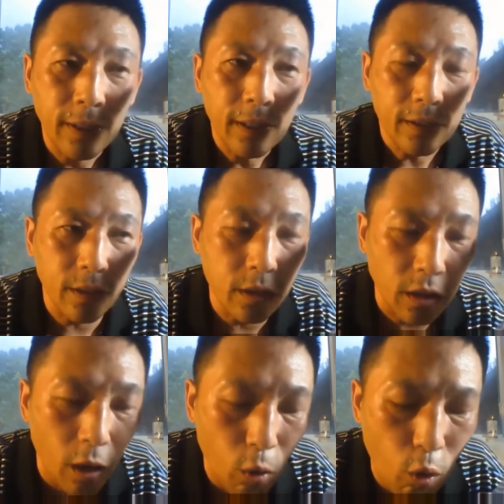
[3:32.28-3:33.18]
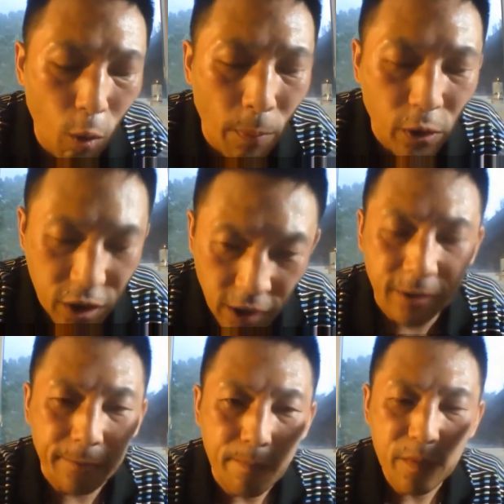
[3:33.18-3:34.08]
但是告郭宝胜，
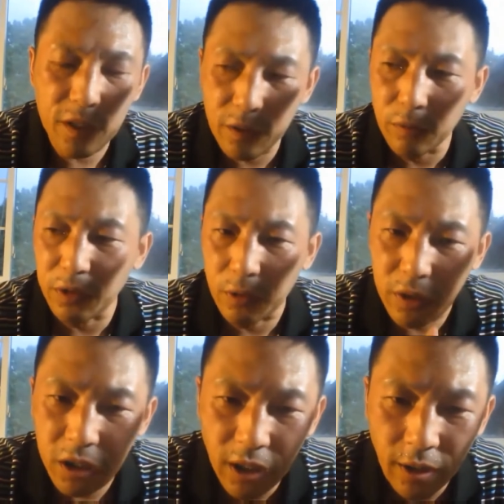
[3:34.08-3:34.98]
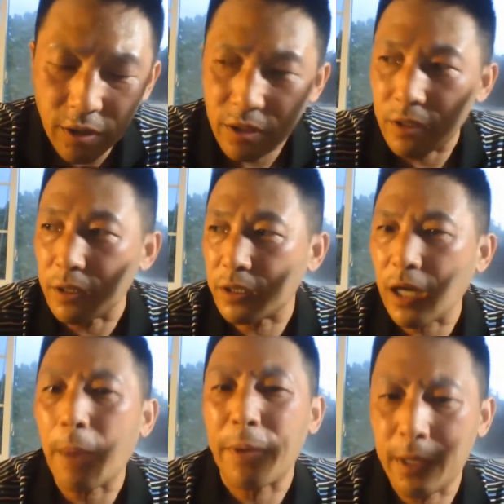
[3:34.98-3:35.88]
其中有一项是
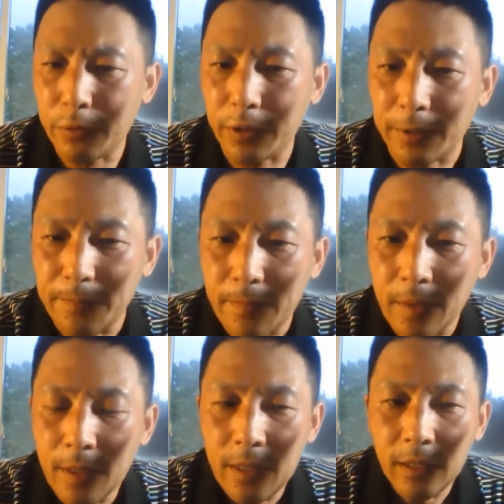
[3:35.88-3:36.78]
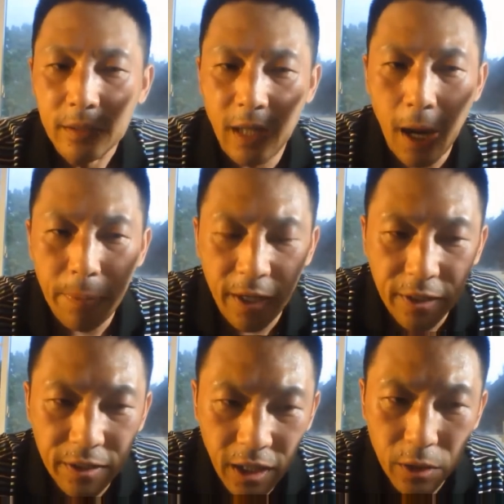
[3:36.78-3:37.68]
诈骗罪，诈骗
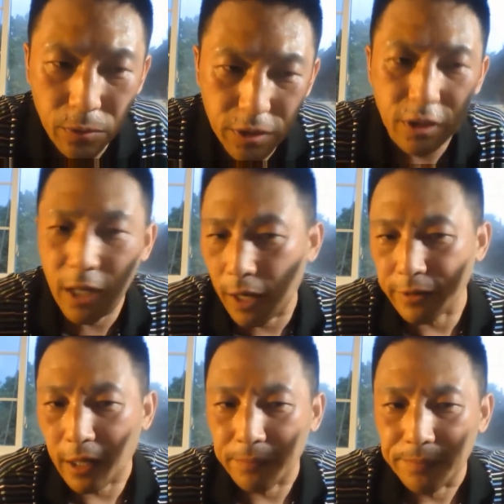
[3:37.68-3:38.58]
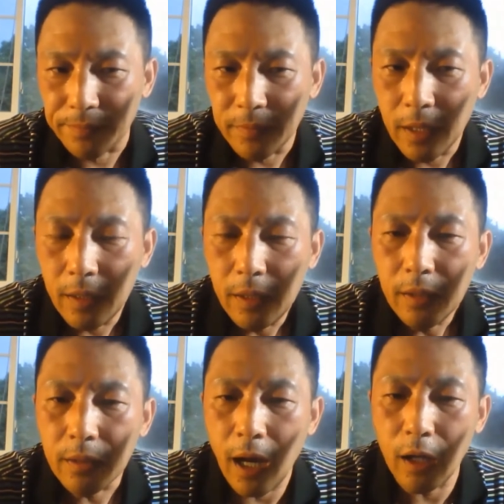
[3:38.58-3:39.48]
的内容是这样的，
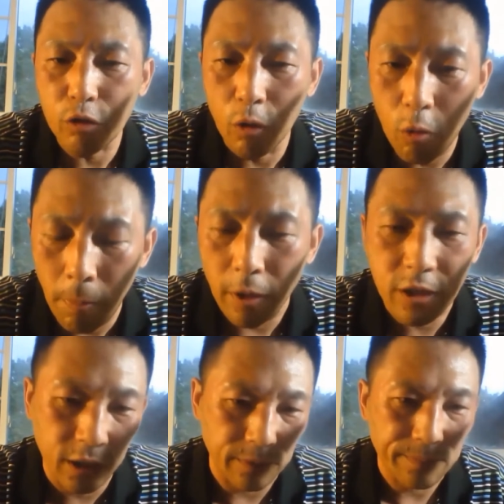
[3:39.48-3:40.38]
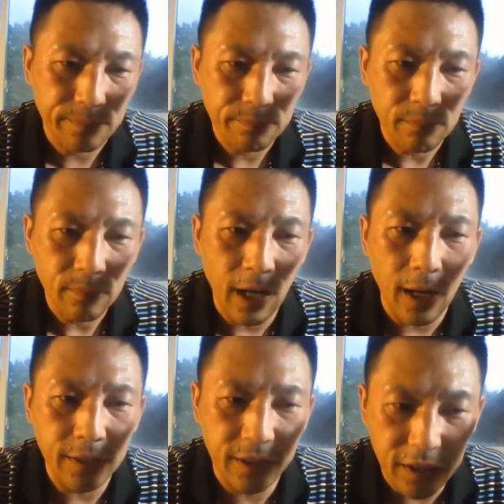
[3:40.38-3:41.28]
他说郭宝胜
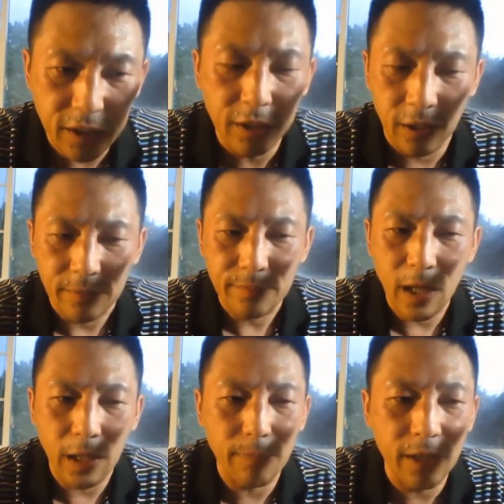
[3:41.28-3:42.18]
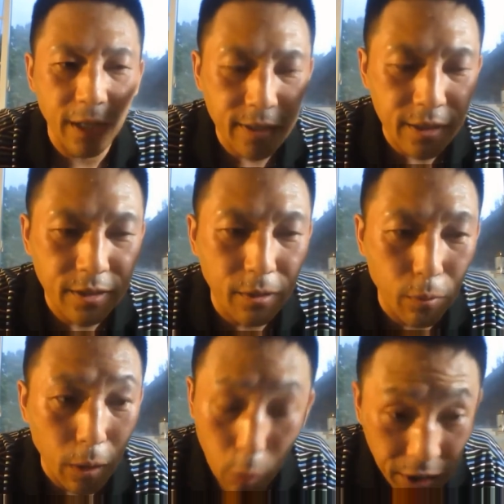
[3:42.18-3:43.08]
啊几次啊，那么两三次，
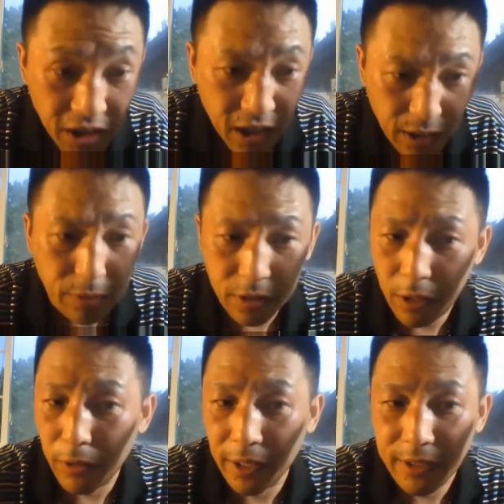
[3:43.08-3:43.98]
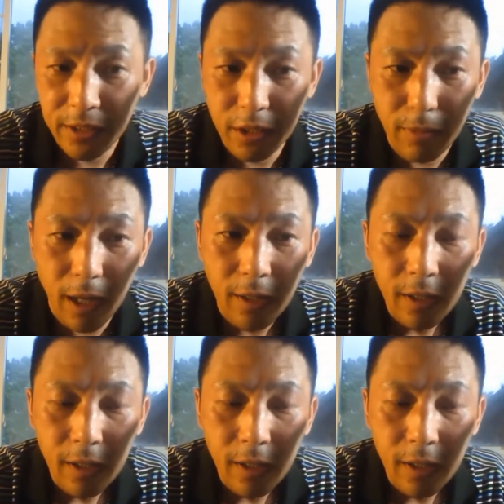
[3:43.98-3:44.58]
我我印象当中至少有两三次吧，